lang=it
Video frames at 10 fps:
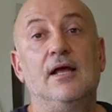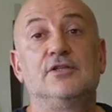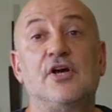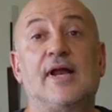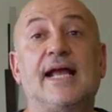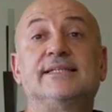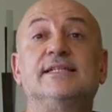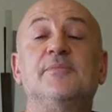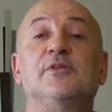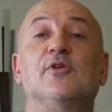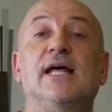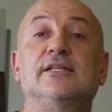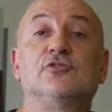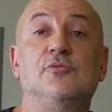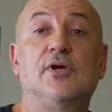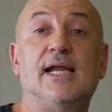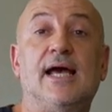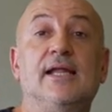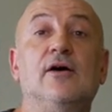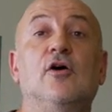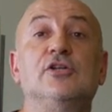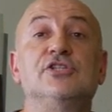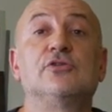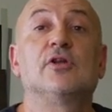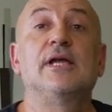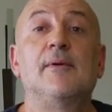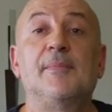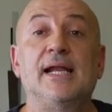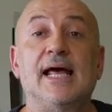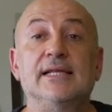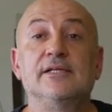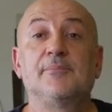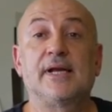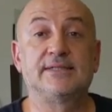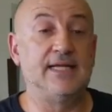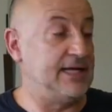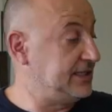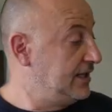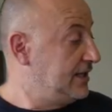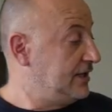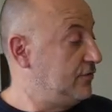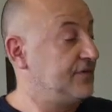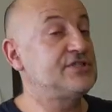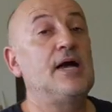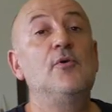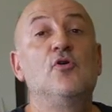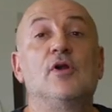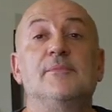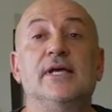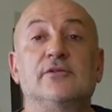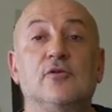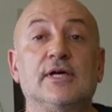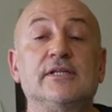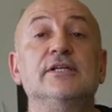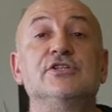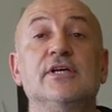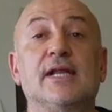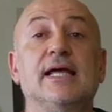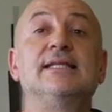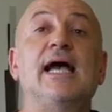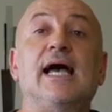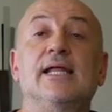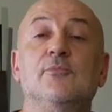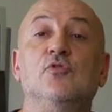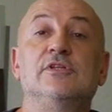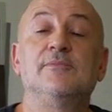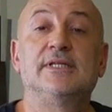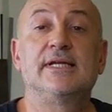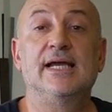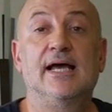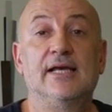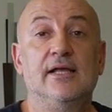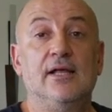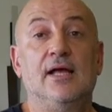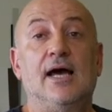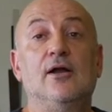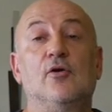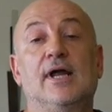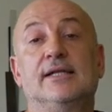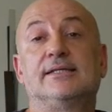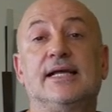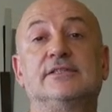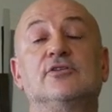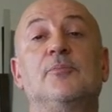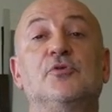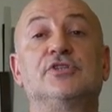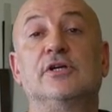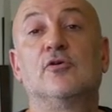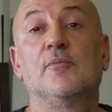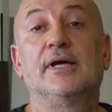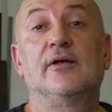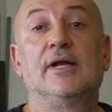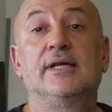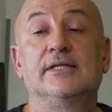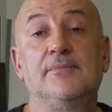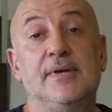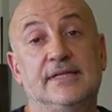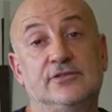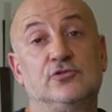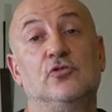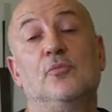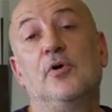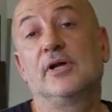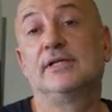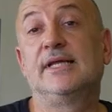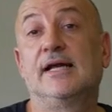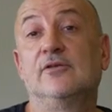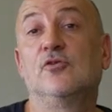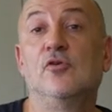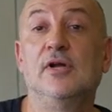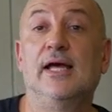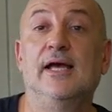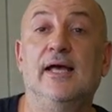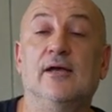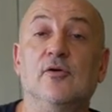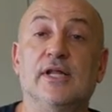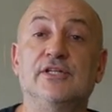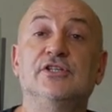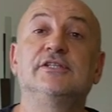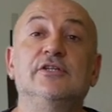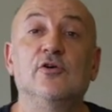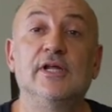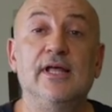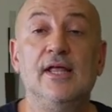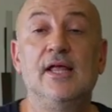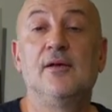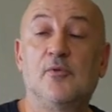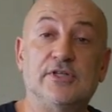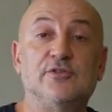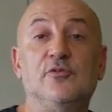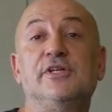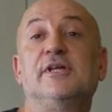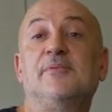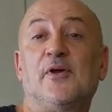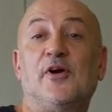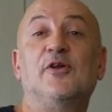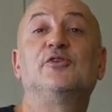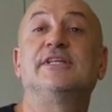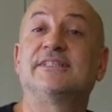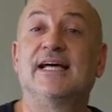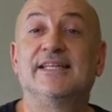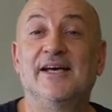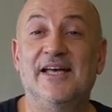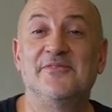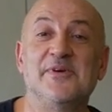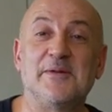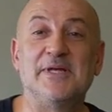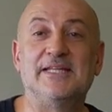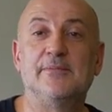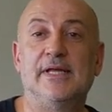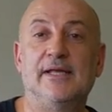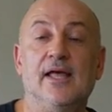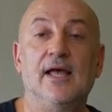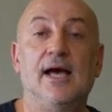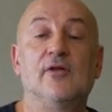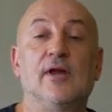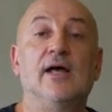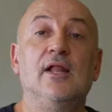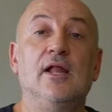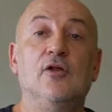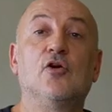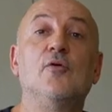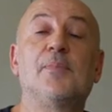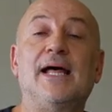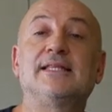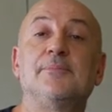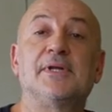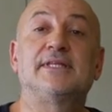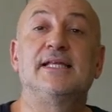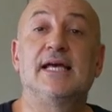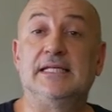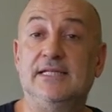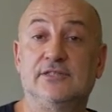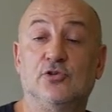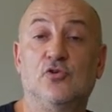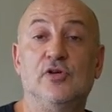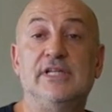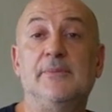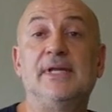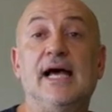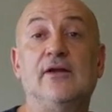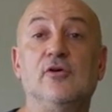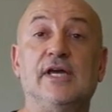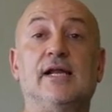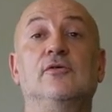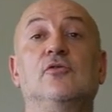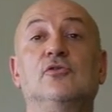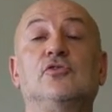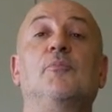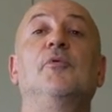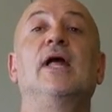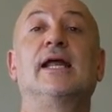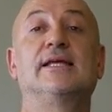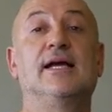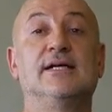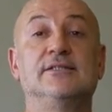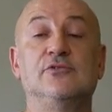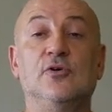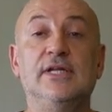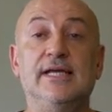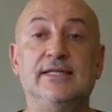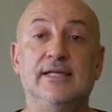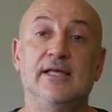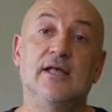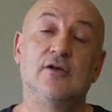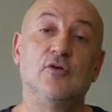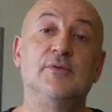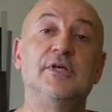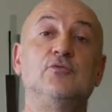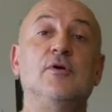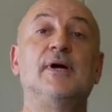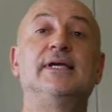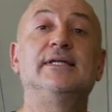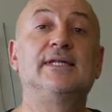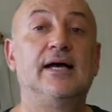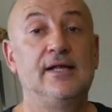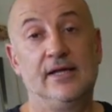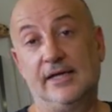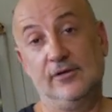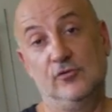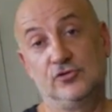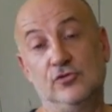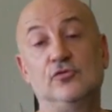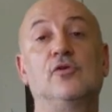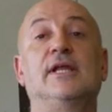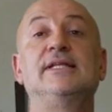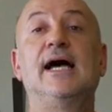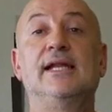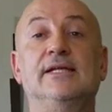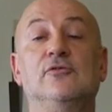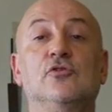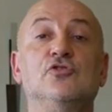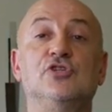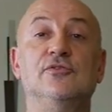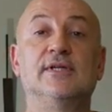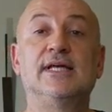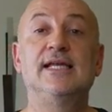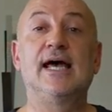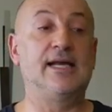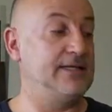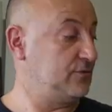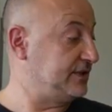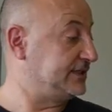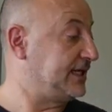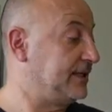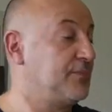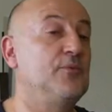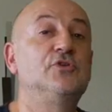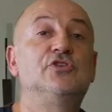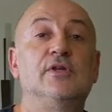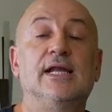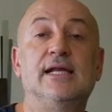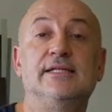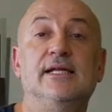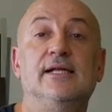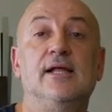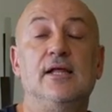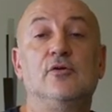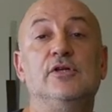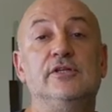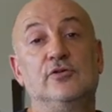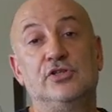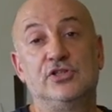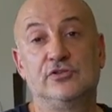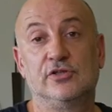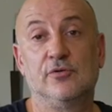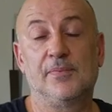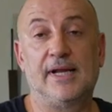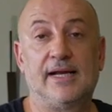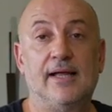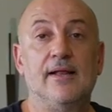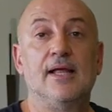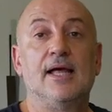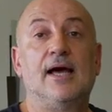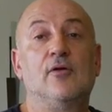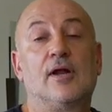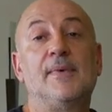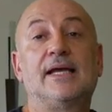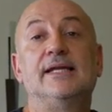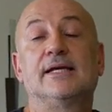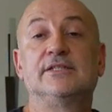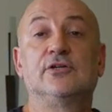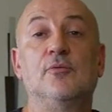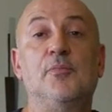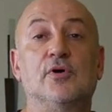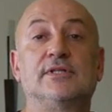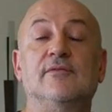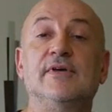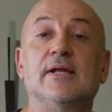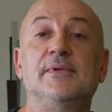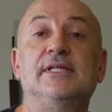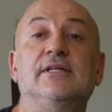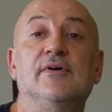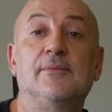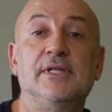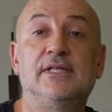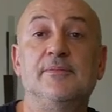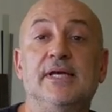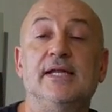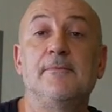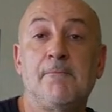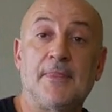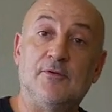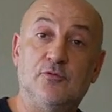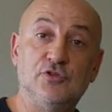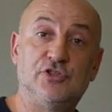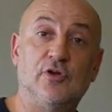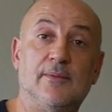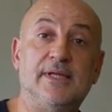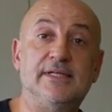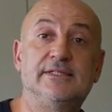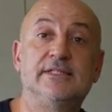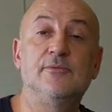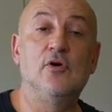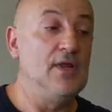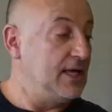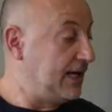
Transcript: Ciao ragazzi, bentornati sul mio canale. Oggi torniamo a parlare di Parkside e lo facciamo con la mia troncatrice radiale multimateriale. Allora, attrezzo che posseggo ormai da un annetto e mezzo, sono un po' in ritardo con la, eh, con la recensione, questo vuol dire però che l'ho testata eh, veramente bene. Allora, l'ho comprata per tagliare degli zoccolini a Milano che erano troppo larghi a casa di un cliente, con le mie due Makita che non sono radiali non riuscivo a tagliarle questa era in promozione la Lidl, quindi ho deciso di comprarla. Allora, macchina che si comporta veramente veramente bene, funziona benissimo.